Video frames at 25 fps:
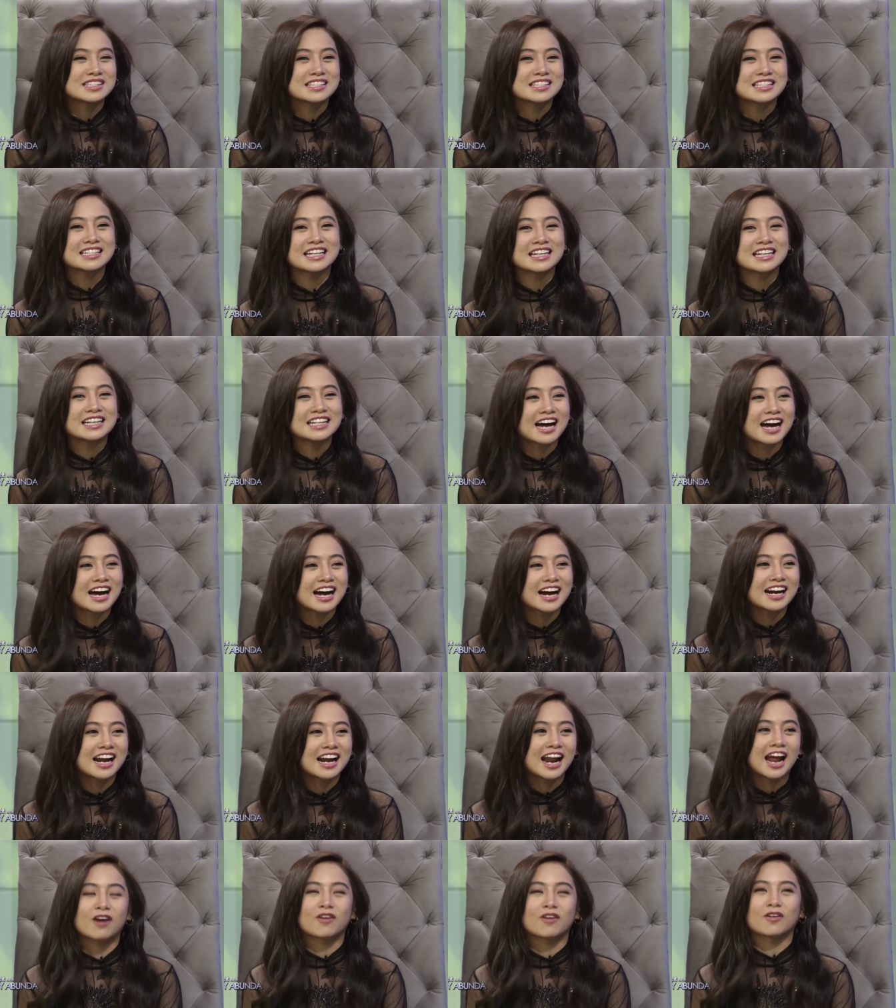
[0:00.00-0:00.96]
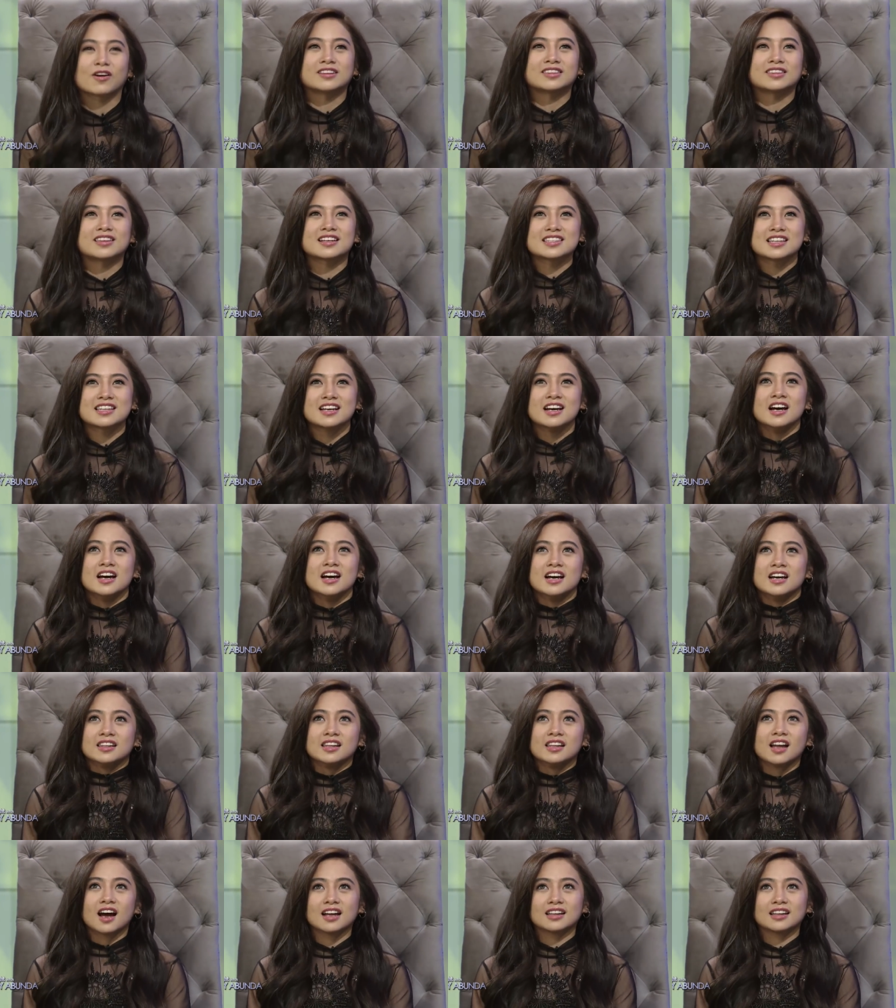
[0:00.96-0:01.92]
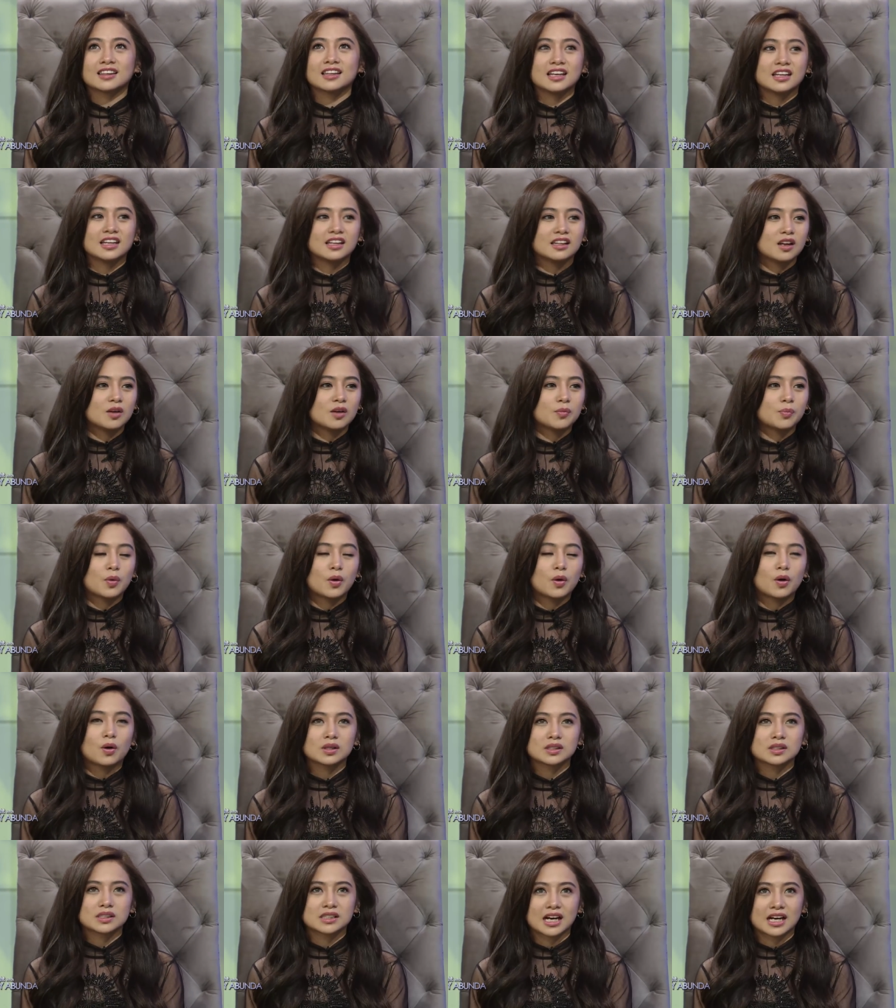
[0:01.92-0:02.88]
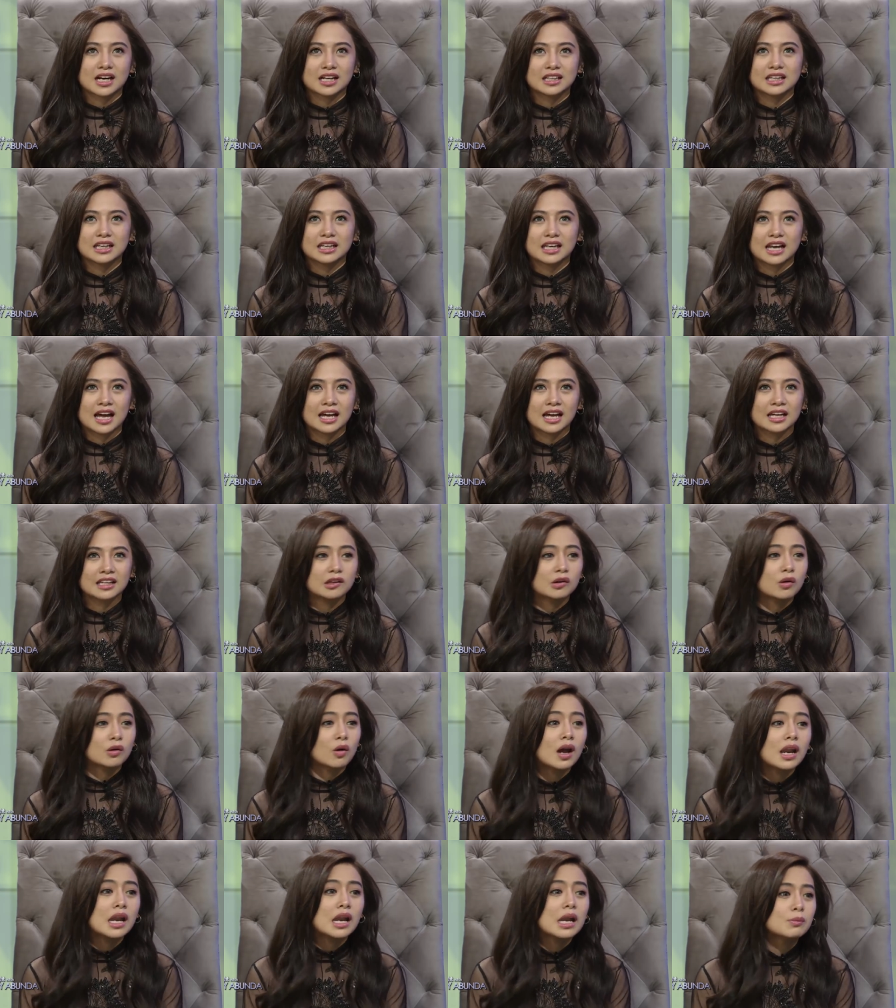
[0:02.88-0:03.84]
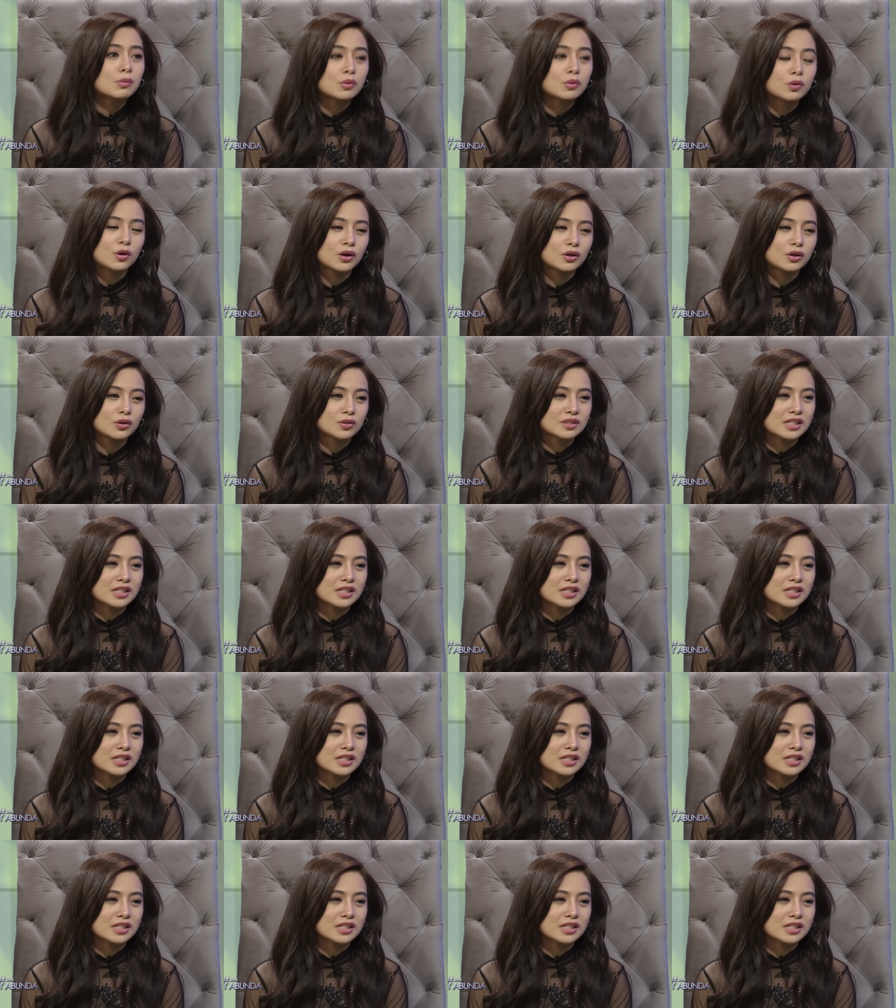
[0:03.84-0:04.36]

sila naka-record. Tapos, oh nakatingin lang po ako sa kanila. Hindi ko alam kung anong